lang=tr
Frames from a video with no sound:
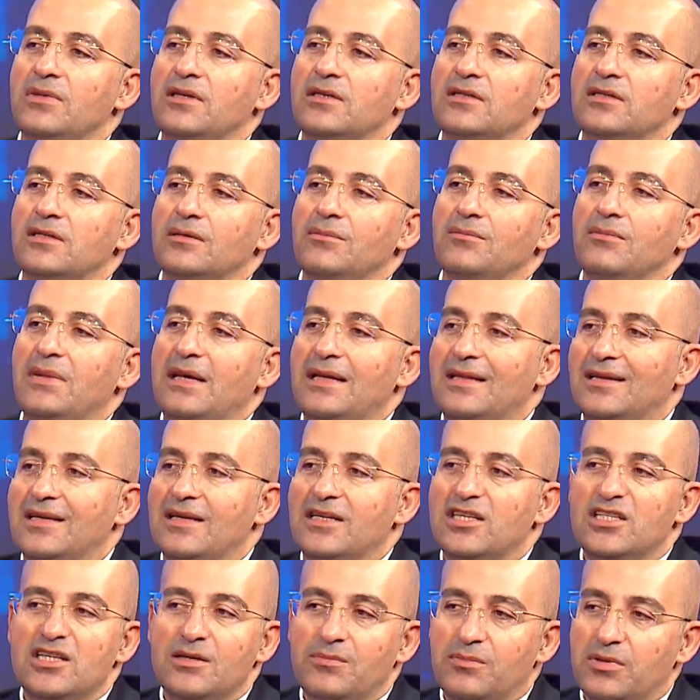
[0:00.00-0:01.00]
bir
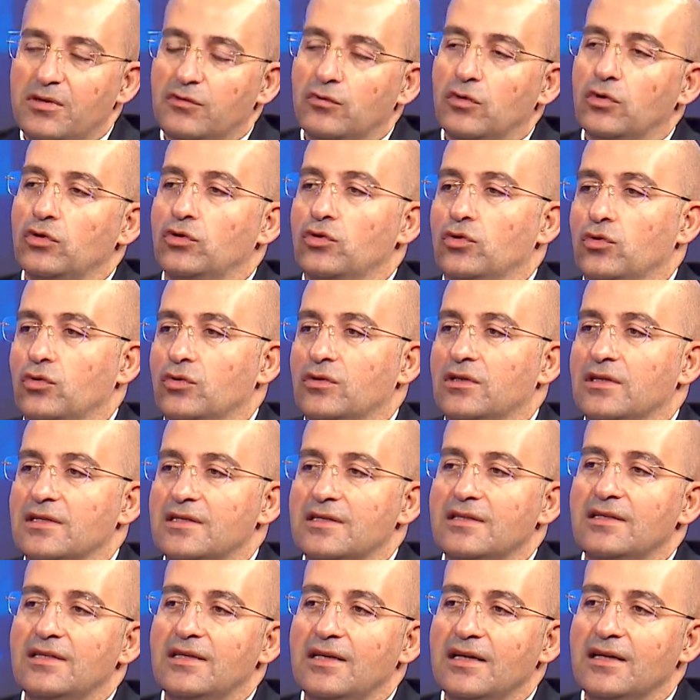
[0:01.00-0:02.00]
menteşe pivot
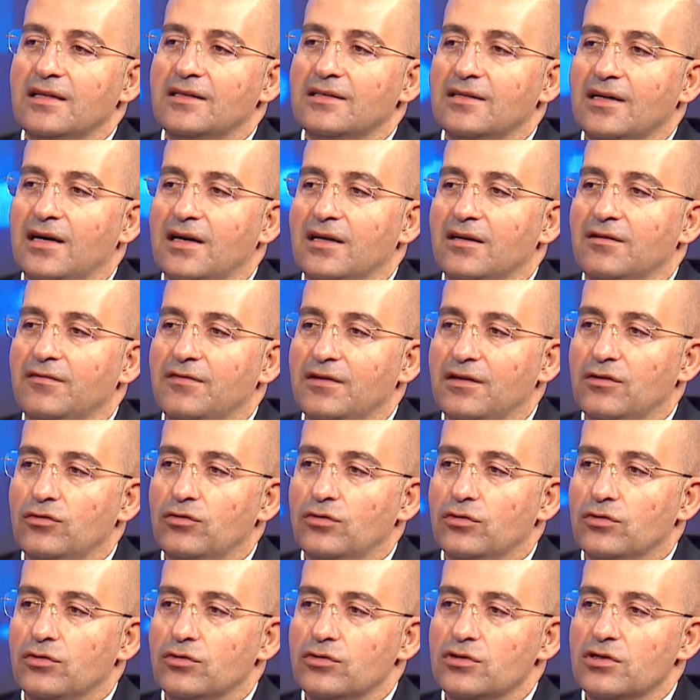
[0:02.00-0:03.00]
noktası diye tarif
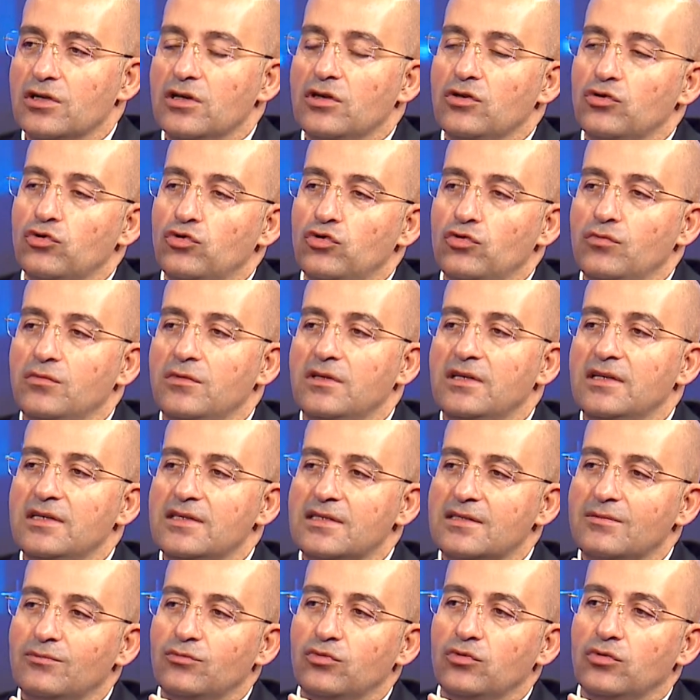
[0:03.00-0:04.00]
ediyoruz. Hı -hı. Tüm
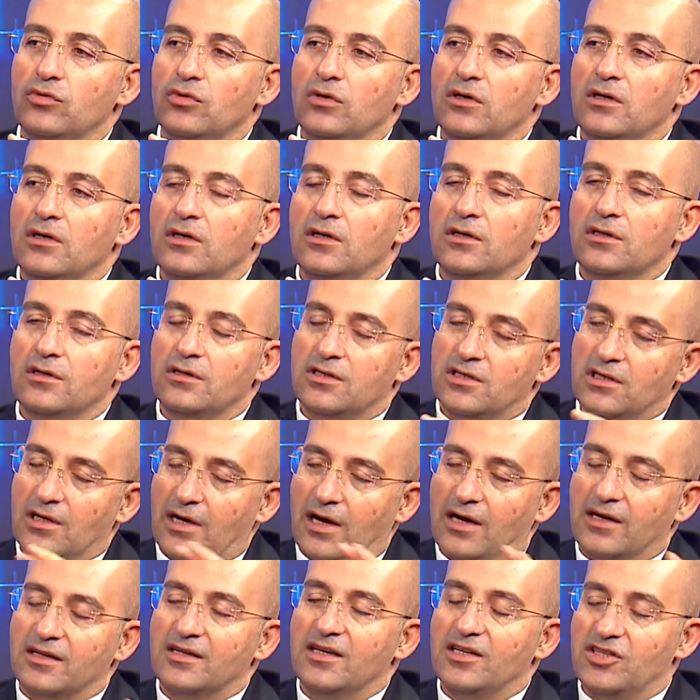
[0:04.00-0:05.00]
diz bu
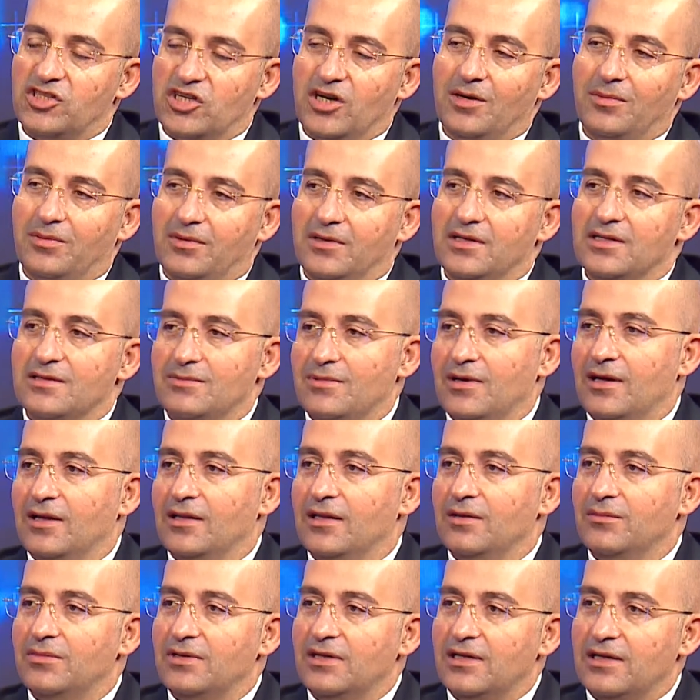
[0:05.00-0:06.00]
arka çapraz Bağ.
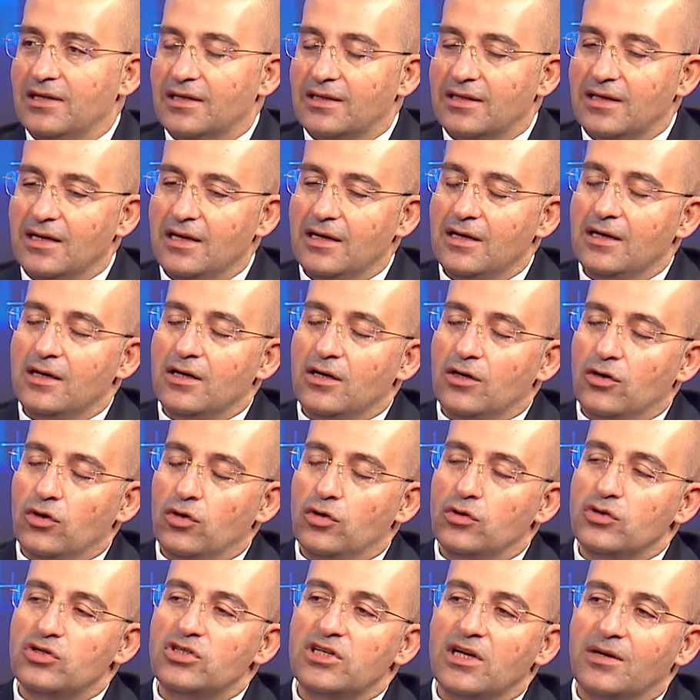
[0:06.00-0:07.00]
bağla birlikte hı hı.
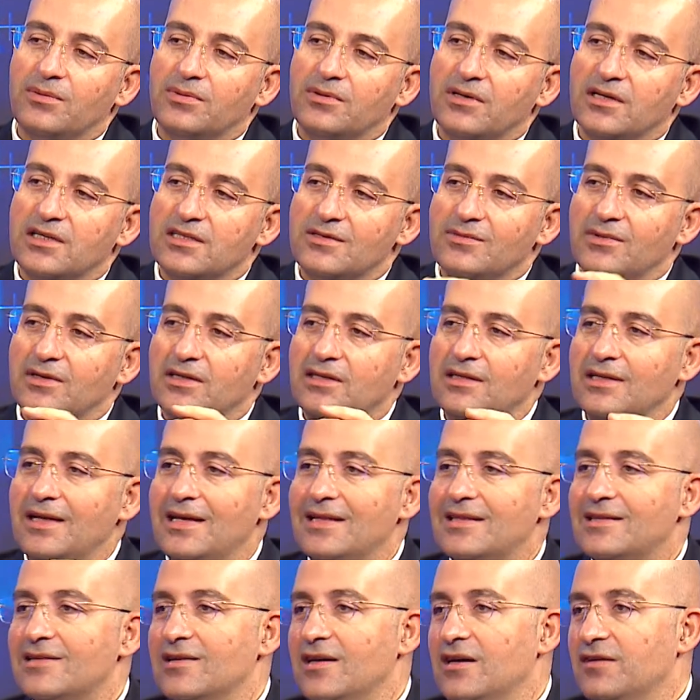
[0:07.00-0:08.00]
ön çapraz bağın
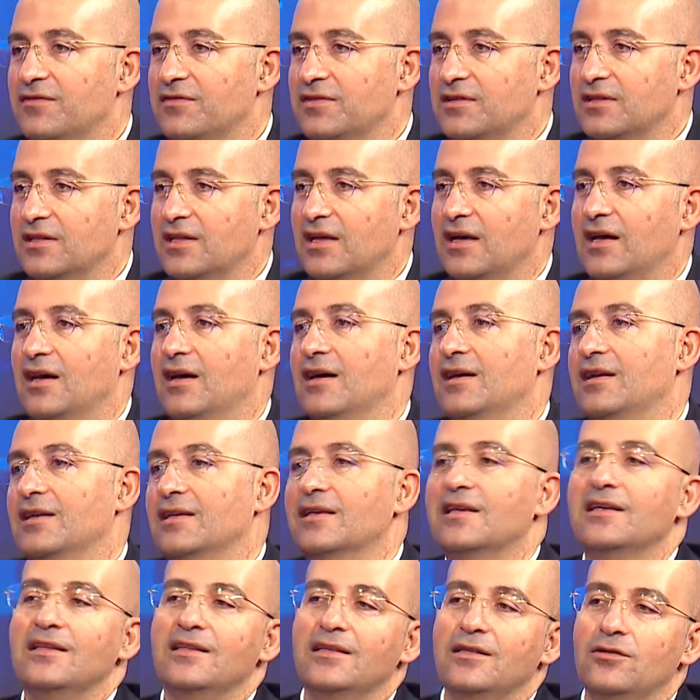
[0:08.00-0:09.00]
etrafında
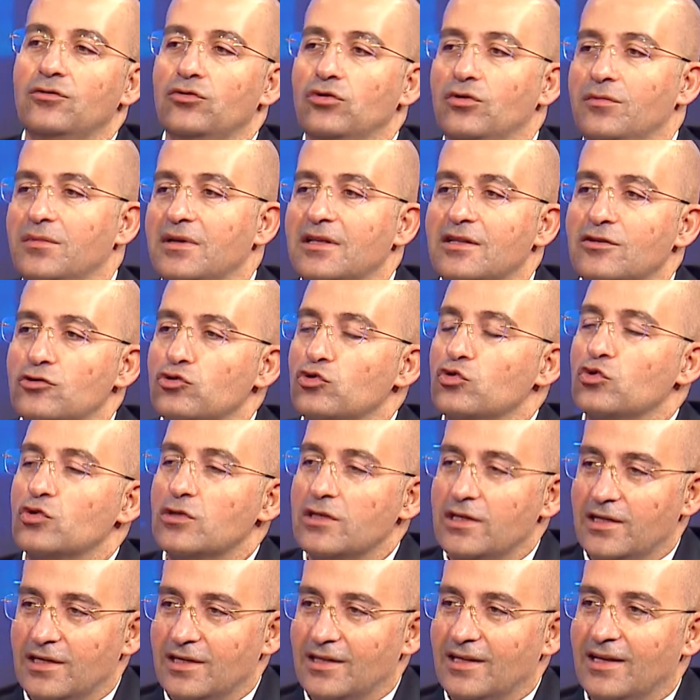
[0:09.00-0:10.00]
hareket ediyor
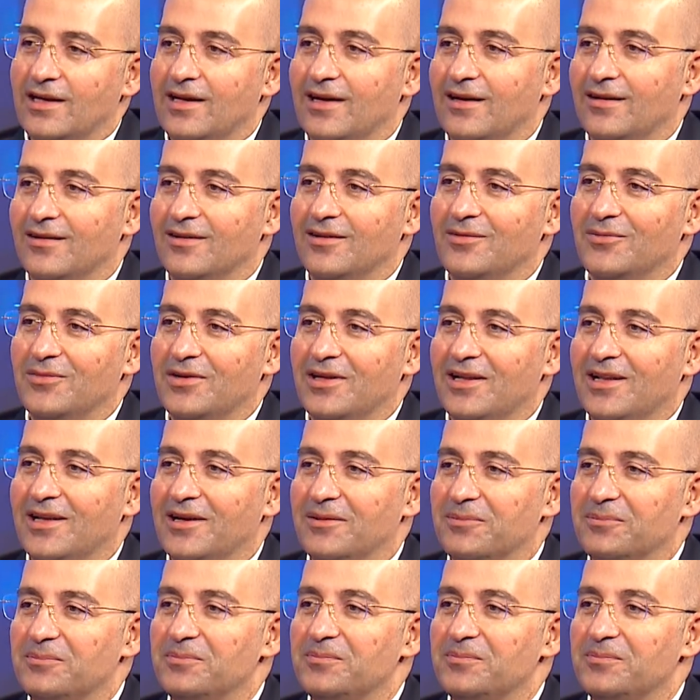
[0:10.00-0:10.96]
menisküslerinde yardımıyla. Evet.